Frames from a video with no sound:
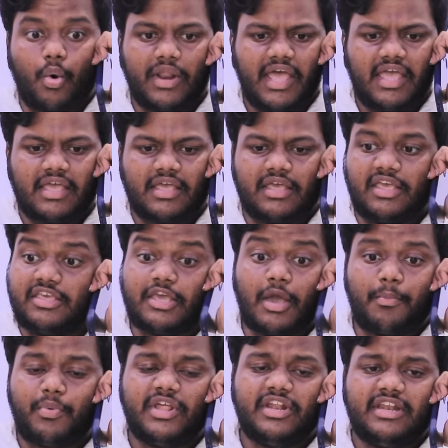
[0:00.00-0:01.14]
ఒరే
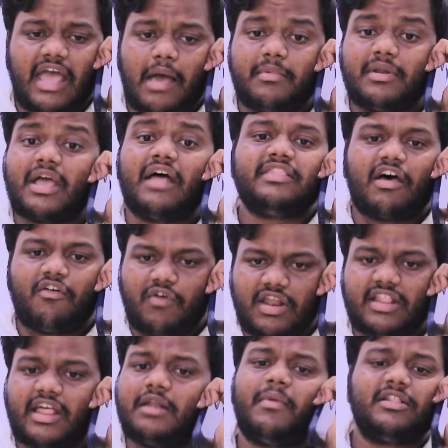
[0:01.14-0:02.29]
ఇంకెప్పుడు ఇండియా అమెరికా అంత
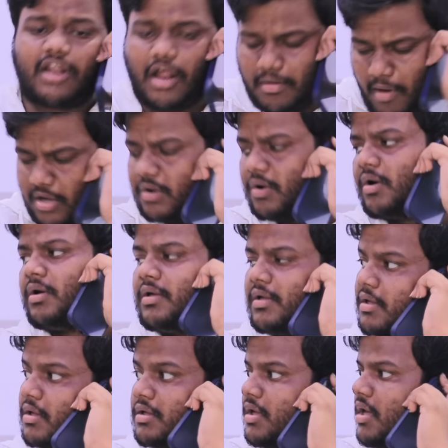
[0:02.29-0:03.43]
అవ్వలేదని మాత్రం అనుమాకో
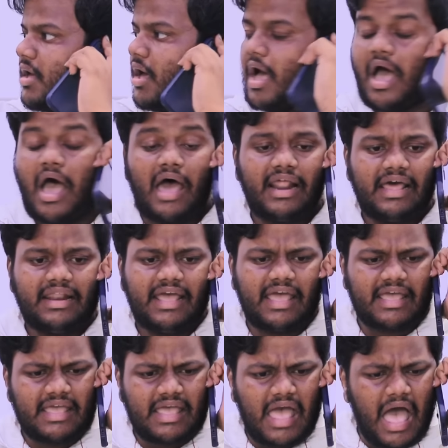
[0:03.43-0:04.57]
అరే అరే
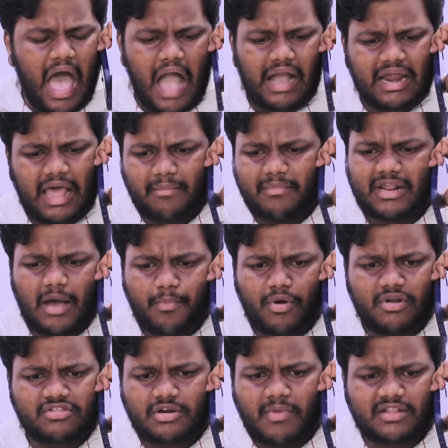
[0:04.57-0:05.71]
అక్కడ అమెరికా
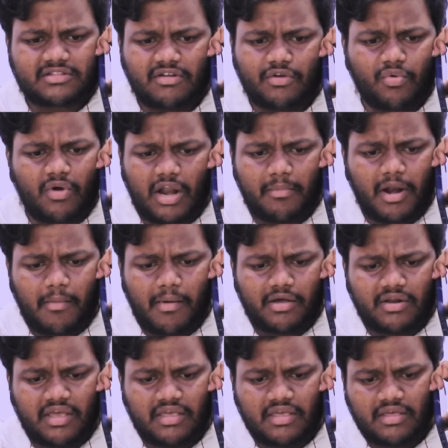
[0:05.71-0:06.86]
పోలీసులకు మాత్రం ఎక్కువ కనపడ మాకు
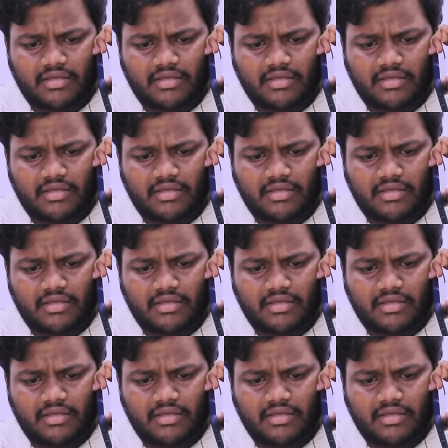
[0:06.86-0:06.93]
రోయ్